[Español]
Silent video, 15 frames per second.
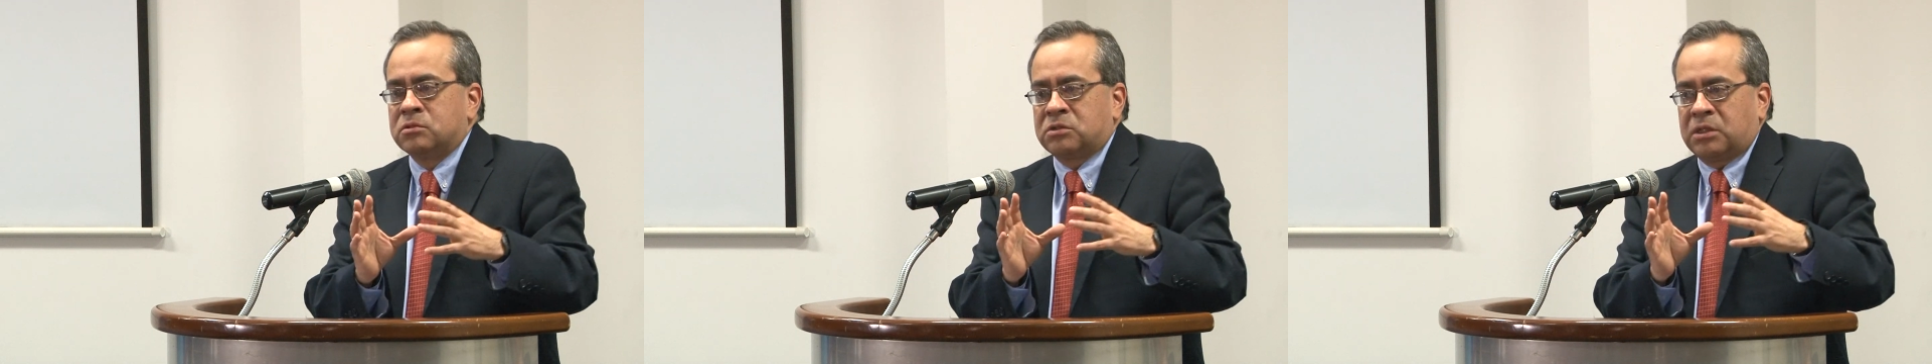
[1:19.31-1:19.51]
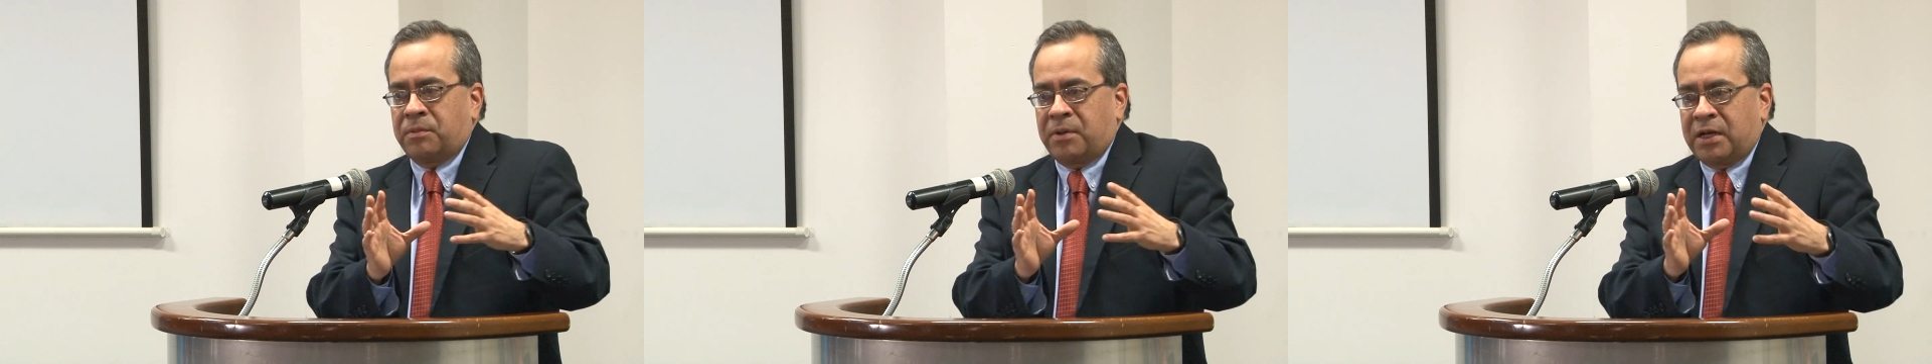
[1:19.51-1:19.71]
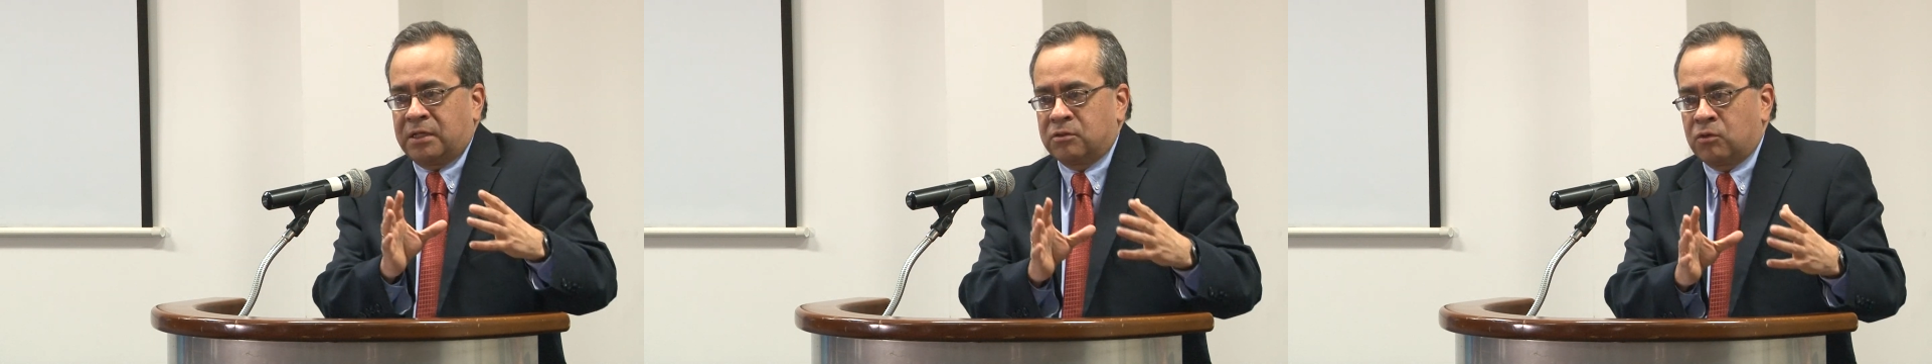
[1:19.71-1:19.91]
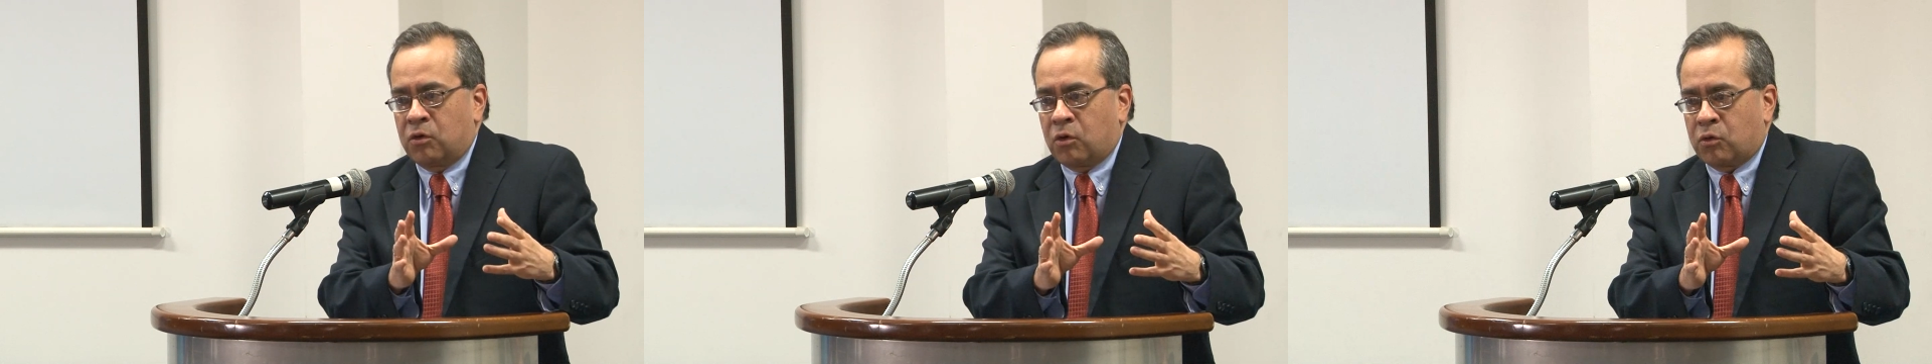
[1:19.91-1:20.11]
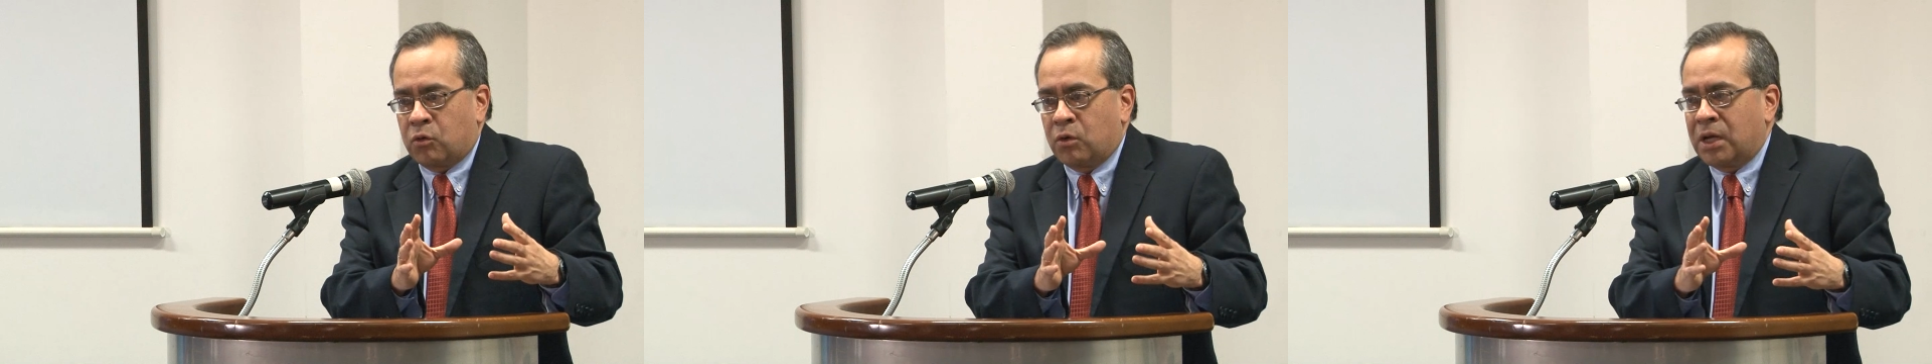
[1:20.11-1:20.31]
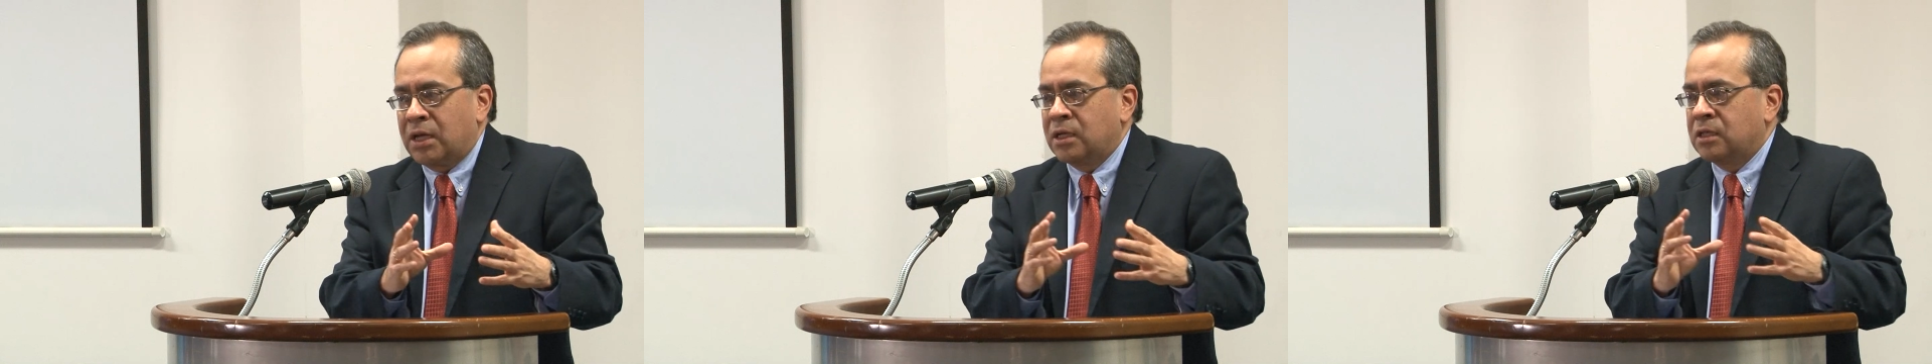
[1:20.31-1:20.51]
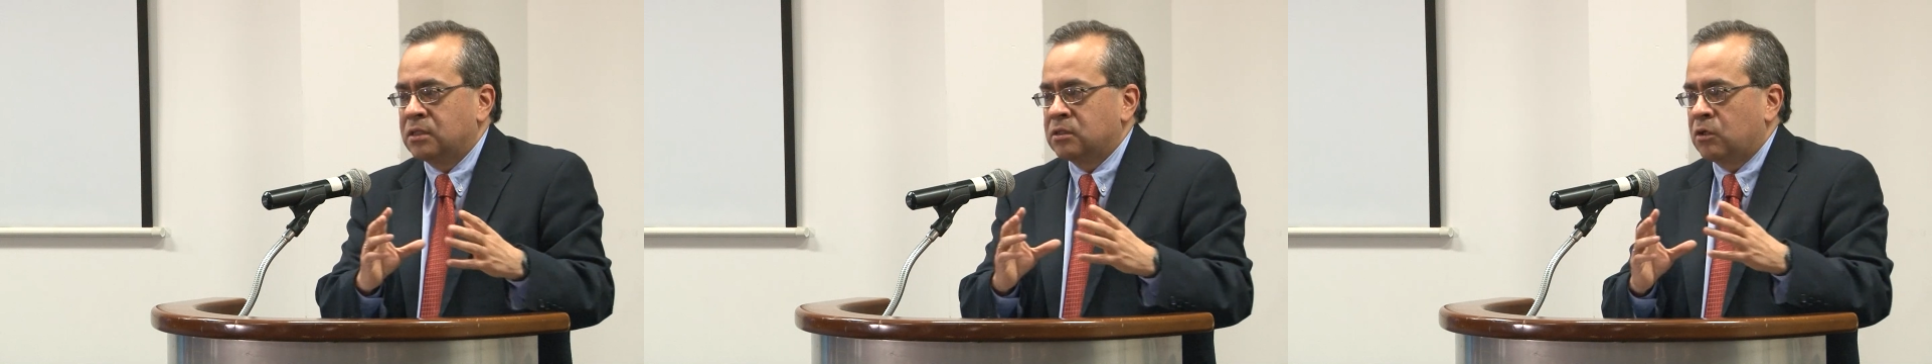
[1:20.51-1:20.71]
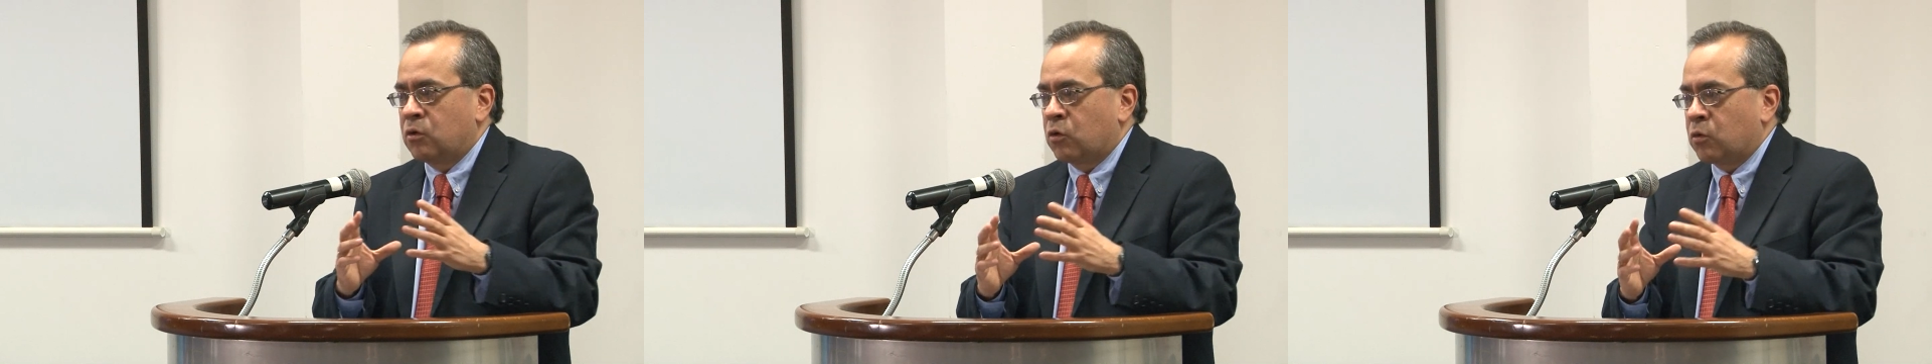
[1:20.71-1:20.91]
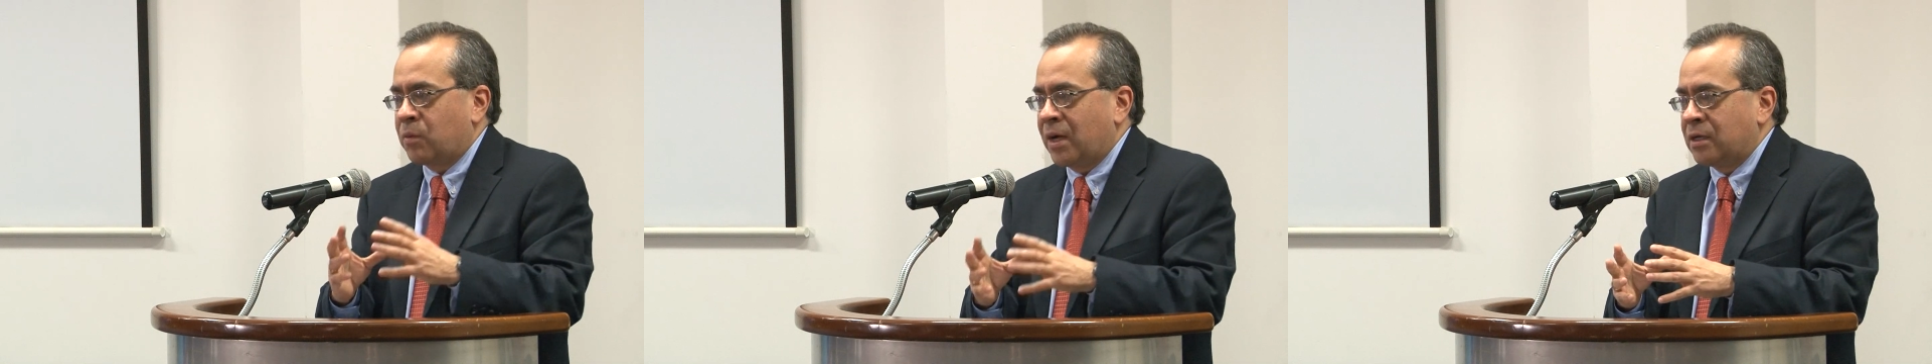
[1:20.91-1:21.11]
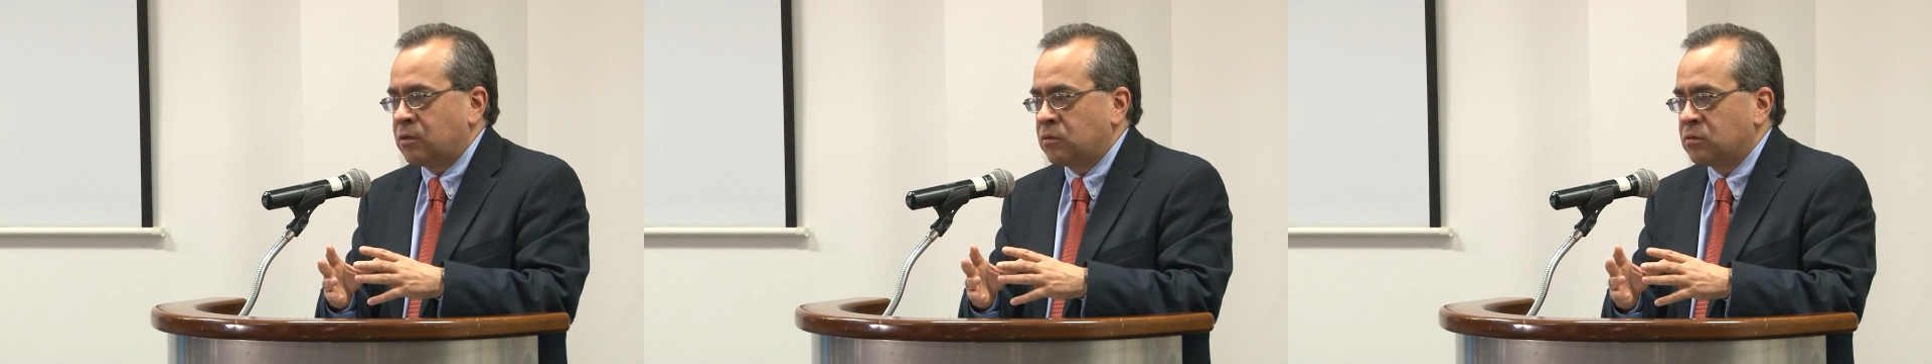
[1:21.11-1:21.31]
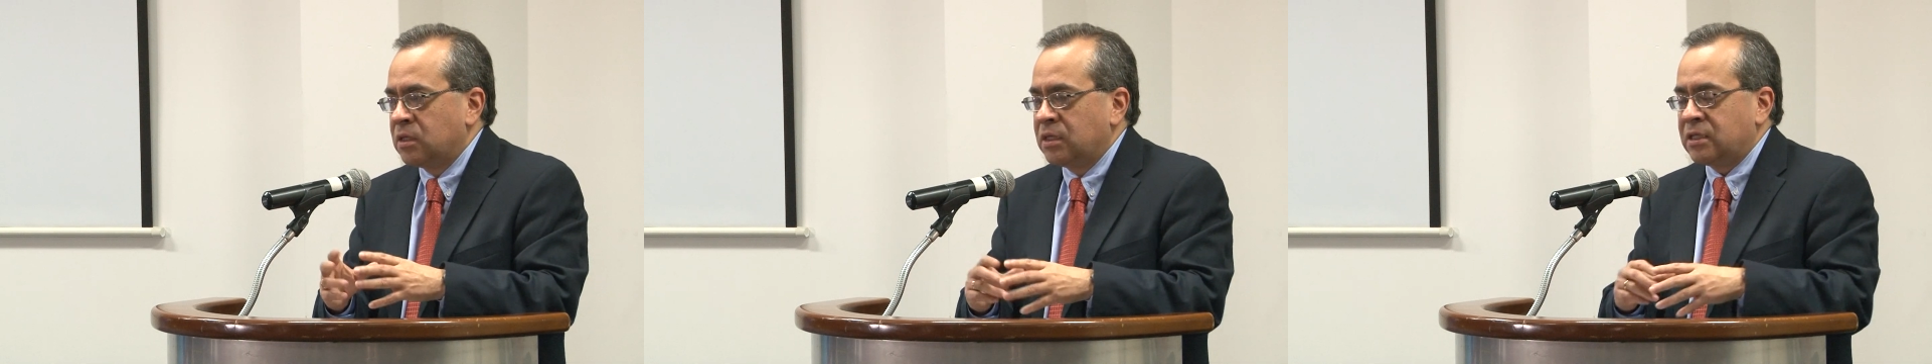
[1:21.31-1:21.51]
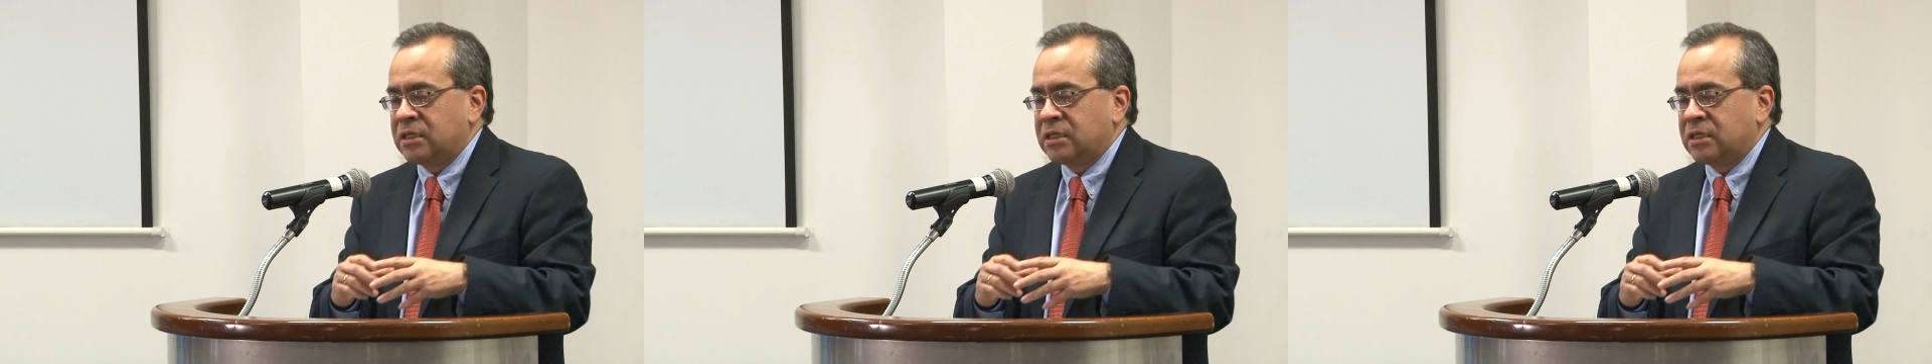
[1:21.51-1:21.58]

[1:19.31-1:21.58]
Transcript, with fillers: separando lo rural de lo urbano